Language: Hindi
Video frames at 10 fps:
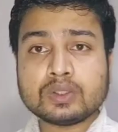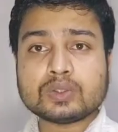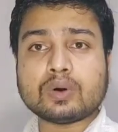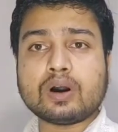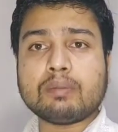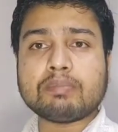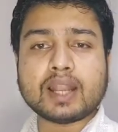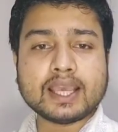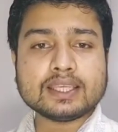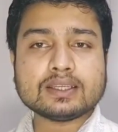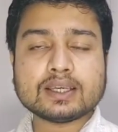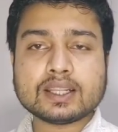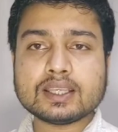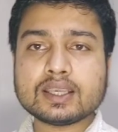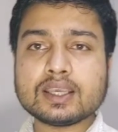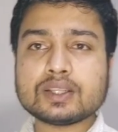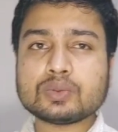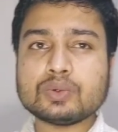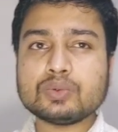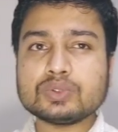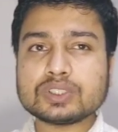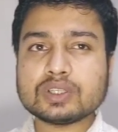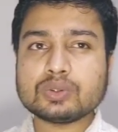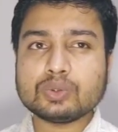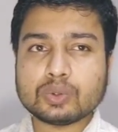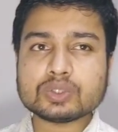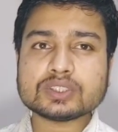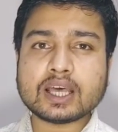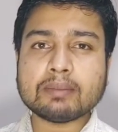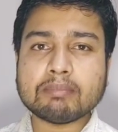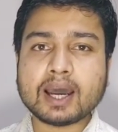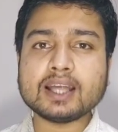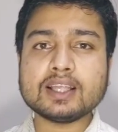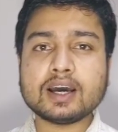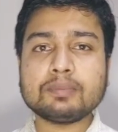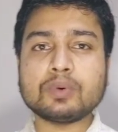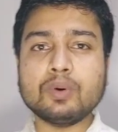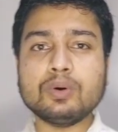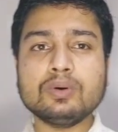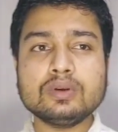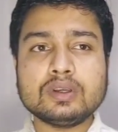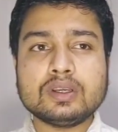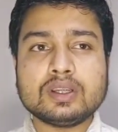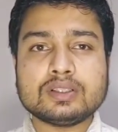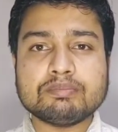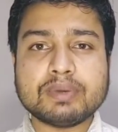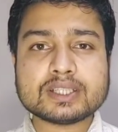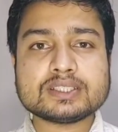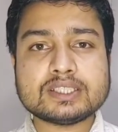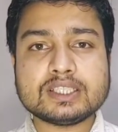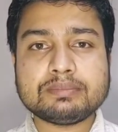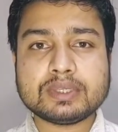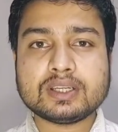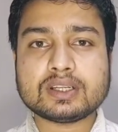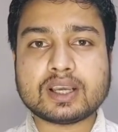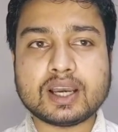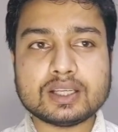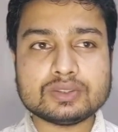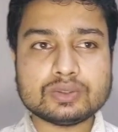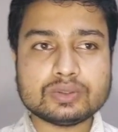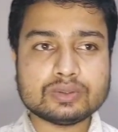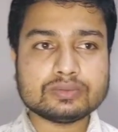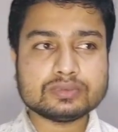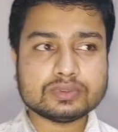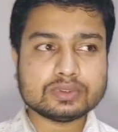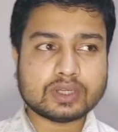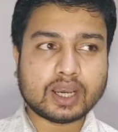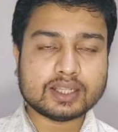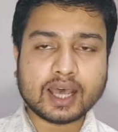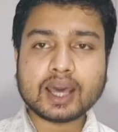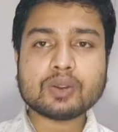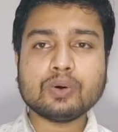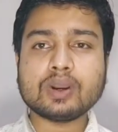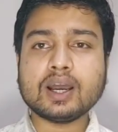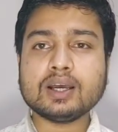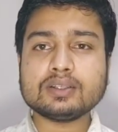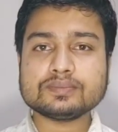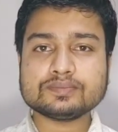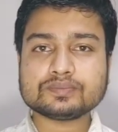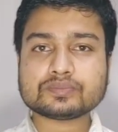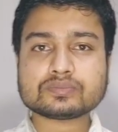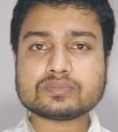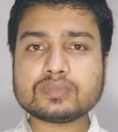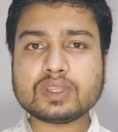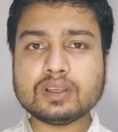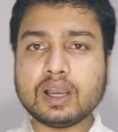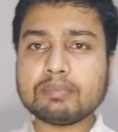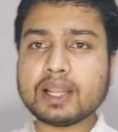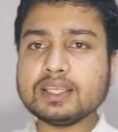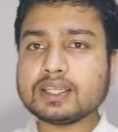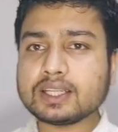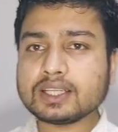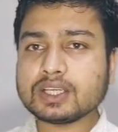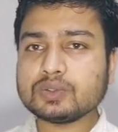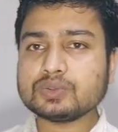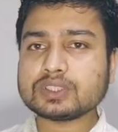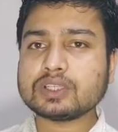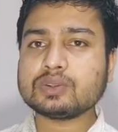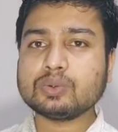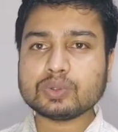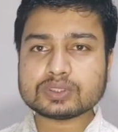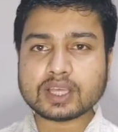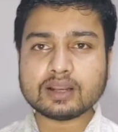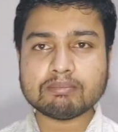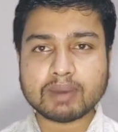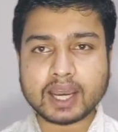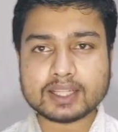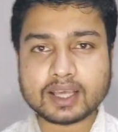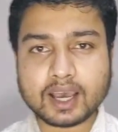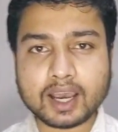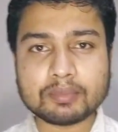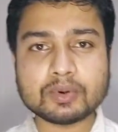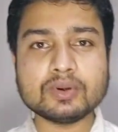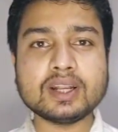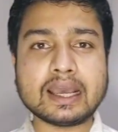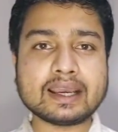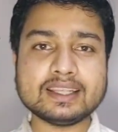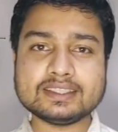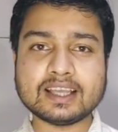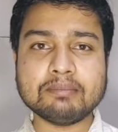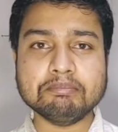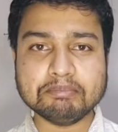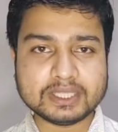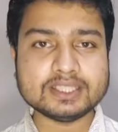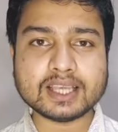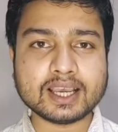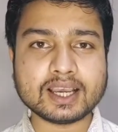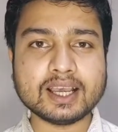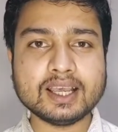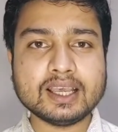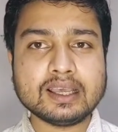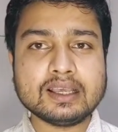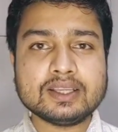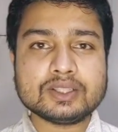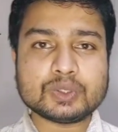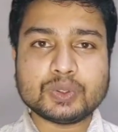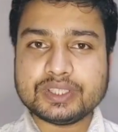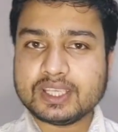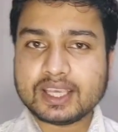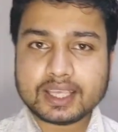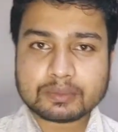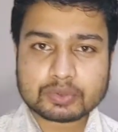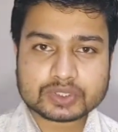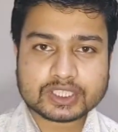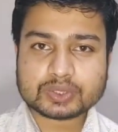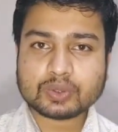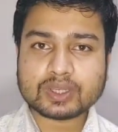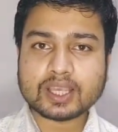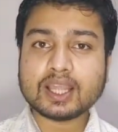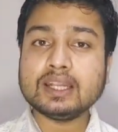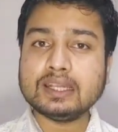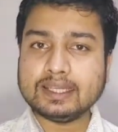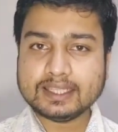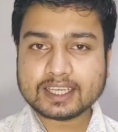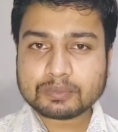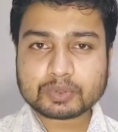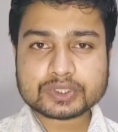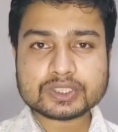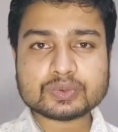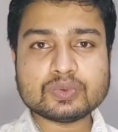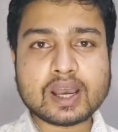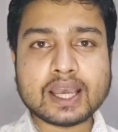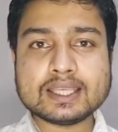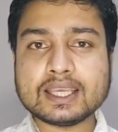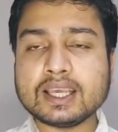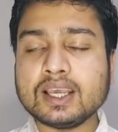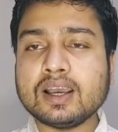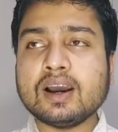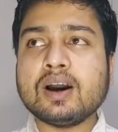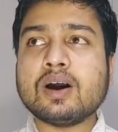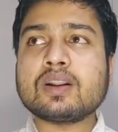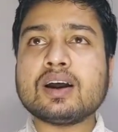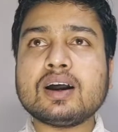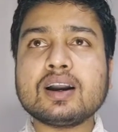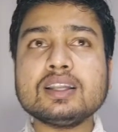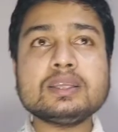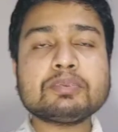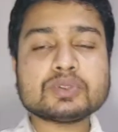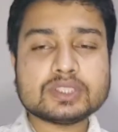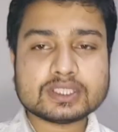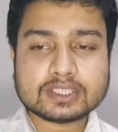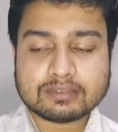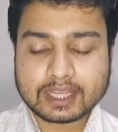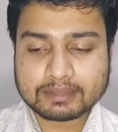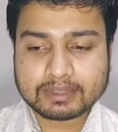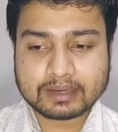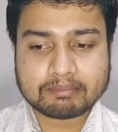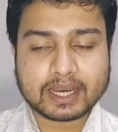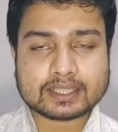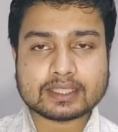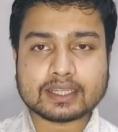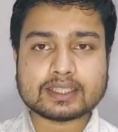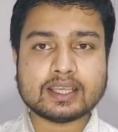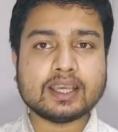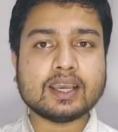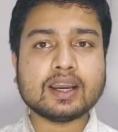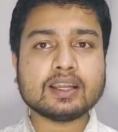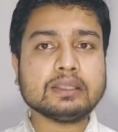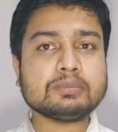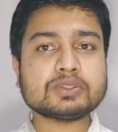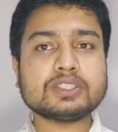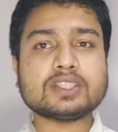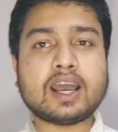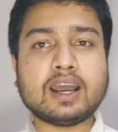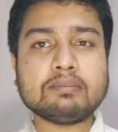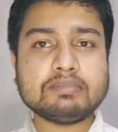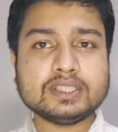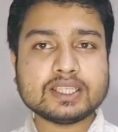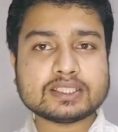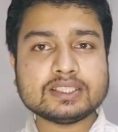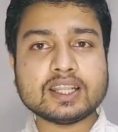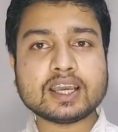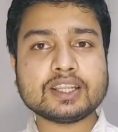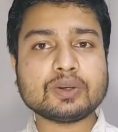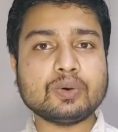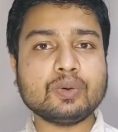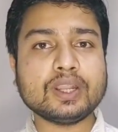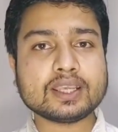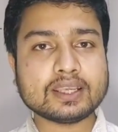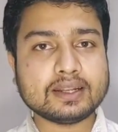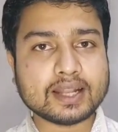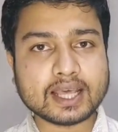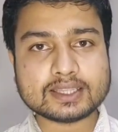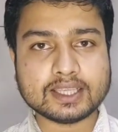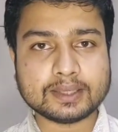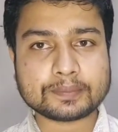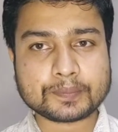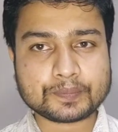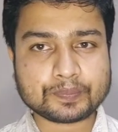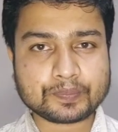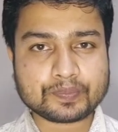रहे हैं ठीक है आपको ये तीन काम करने हैं तीन काम होने के बाद में आपको लगभग पंद्रह साल तक वेट करना होगा पंद्रह साल वेट करने के बाद में एम्बेसी के द्वारा जो एक डॉक्यूमेंट दिया जाएगा आपको वो नज़दीकी वडा के कार्यालय में जमा करना होगा और जमा करने के पंद्रह साल बाद